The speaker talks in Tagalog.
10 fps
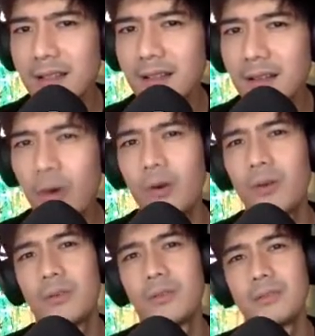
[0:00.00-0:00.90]
Oh,
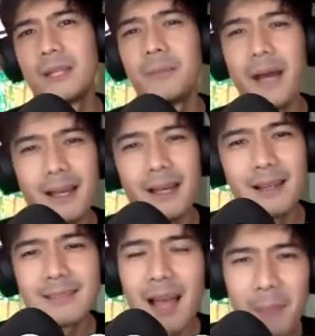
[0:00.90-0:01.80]
'di ba?
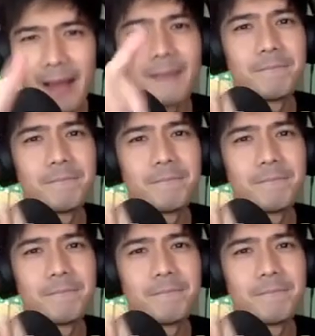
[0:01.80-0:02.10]
Tama.